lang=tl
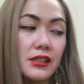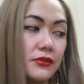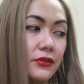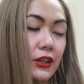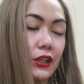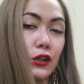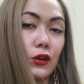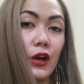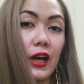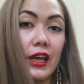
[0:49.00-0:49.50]

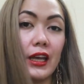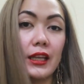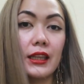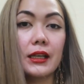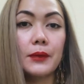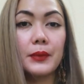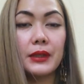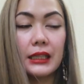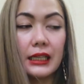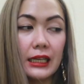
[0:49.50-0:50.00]
video, ayan,
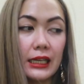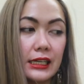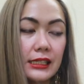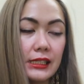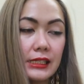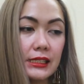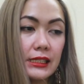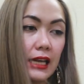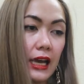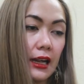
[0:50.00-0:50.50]
nagpadala
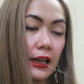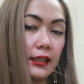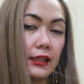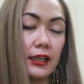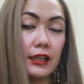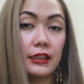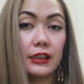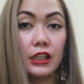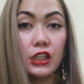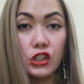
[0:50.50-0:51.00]
kasi sa akin
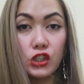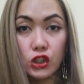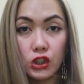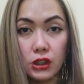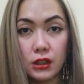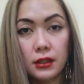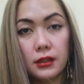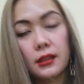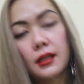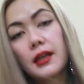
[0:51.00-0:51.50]
ang
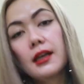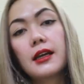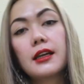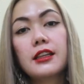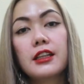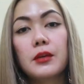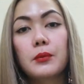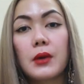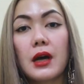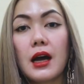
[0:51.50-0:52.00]
Kijin
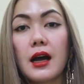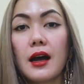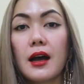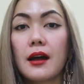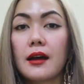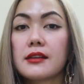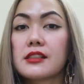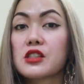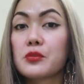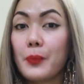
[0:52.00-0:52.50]
ng
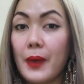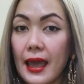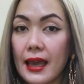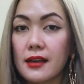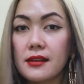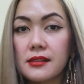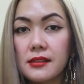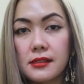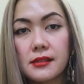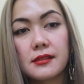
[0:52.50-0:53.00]
mga
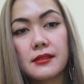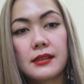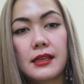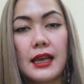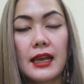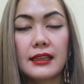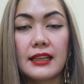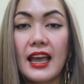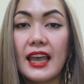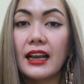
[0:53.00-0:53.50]
specs,
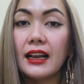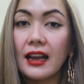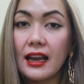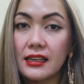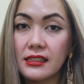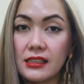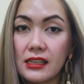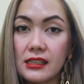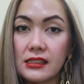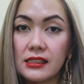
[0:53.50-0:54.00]
yan,
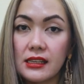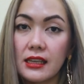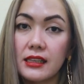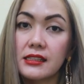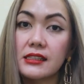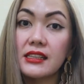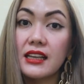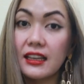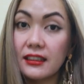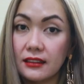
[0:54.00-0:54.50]
eyeglasses and
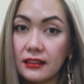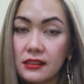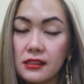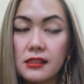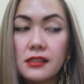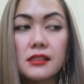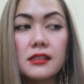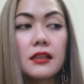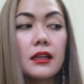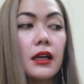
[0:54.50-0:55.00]

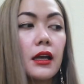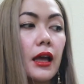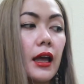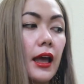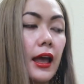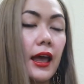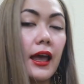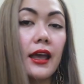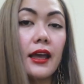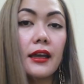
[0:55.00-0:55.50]
sunnies,
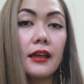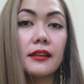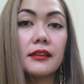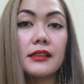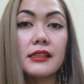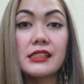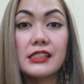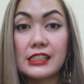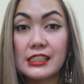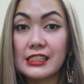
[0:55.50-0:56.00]

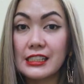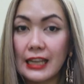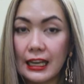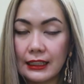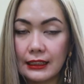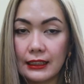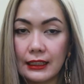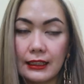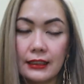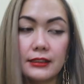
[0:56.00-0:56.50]
and isang
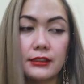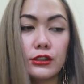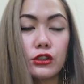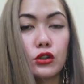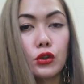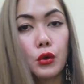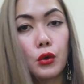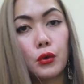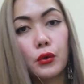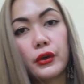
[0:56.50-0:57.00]
sandal.
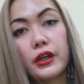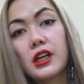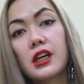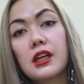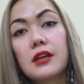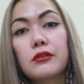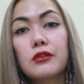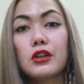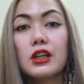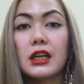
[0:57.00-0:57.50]
So,
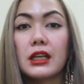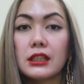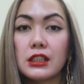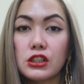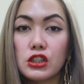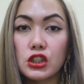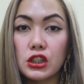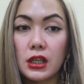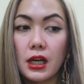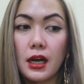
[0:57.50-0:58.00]
i-review
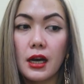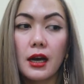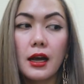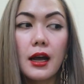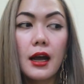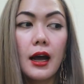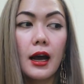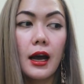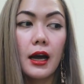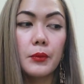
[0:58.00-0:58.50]
natin siya.
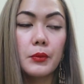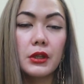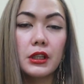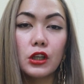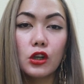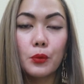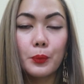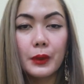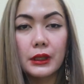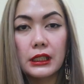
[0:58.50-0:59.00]
Um,
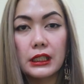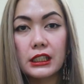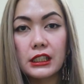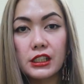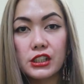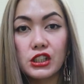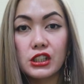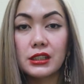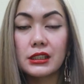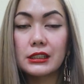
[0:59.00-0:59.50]
hindi ko pa
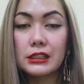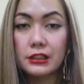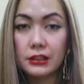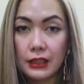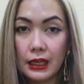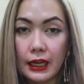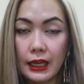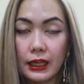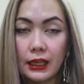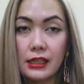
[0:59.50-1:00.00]
talaga siya
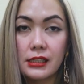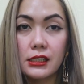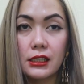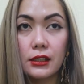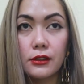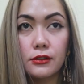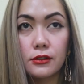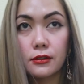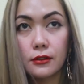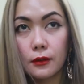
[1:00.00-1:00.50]
na-try kasi
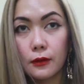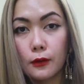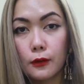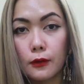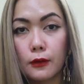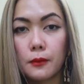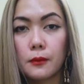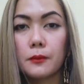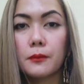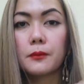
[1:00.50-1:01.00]
gusto
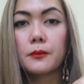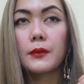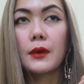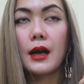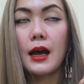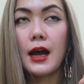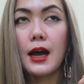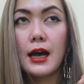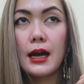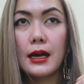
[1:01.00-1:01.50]
ko
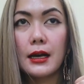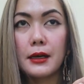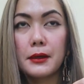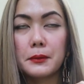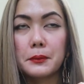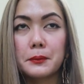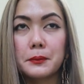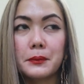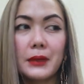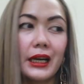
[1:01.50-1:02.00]

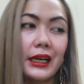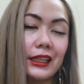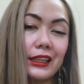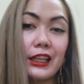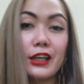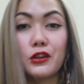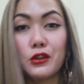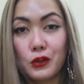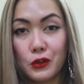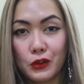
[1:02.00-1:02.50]
um,
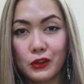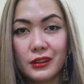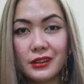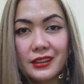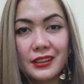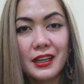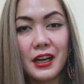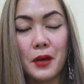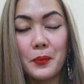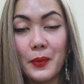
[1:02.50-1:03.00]
makita nyo
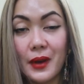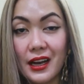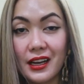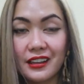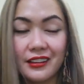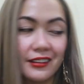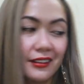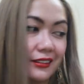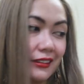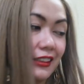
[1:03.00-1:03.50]

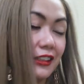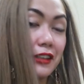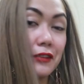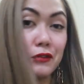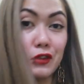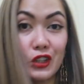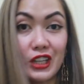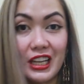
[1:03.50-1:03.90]
kapag nireview